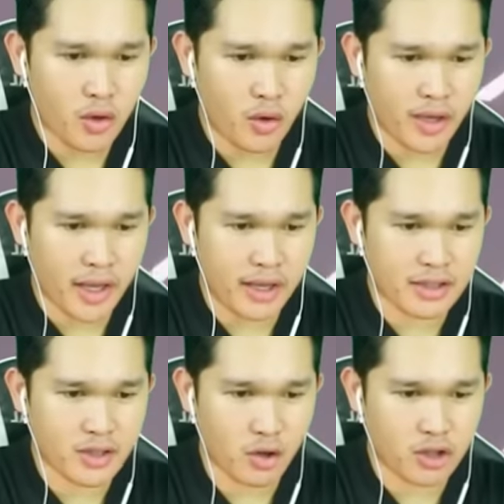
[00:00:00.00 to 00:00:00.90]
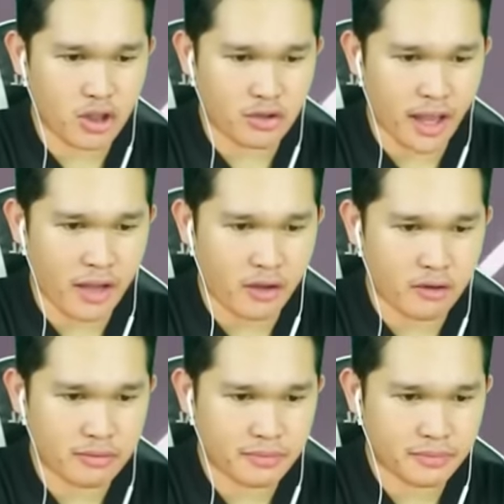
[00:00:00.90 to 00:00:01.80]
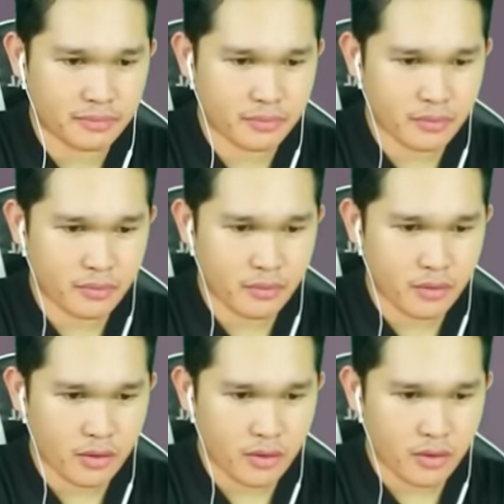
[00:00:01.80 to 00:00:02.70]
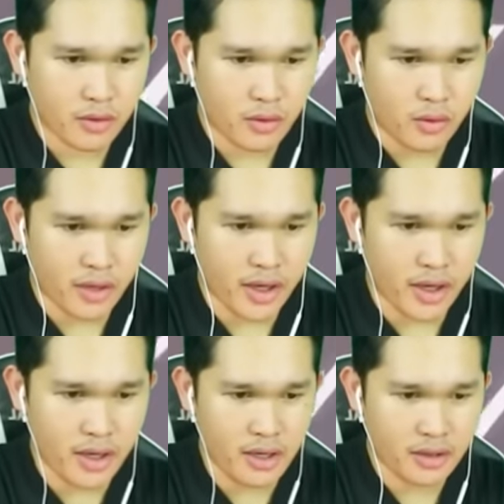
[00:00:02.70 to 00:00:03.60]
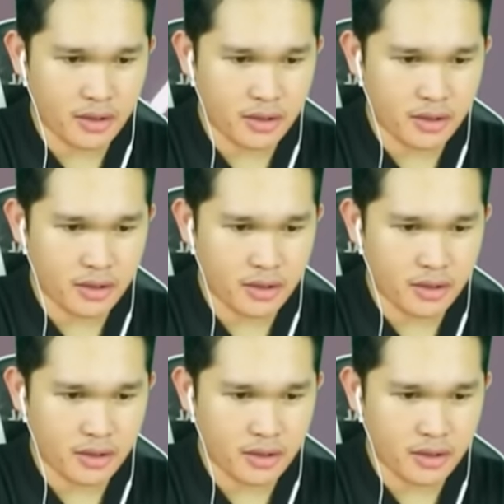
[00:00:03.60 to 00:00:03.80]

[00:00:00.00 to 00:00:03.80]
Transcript: Okay, let's go. Dito tayo. Okay?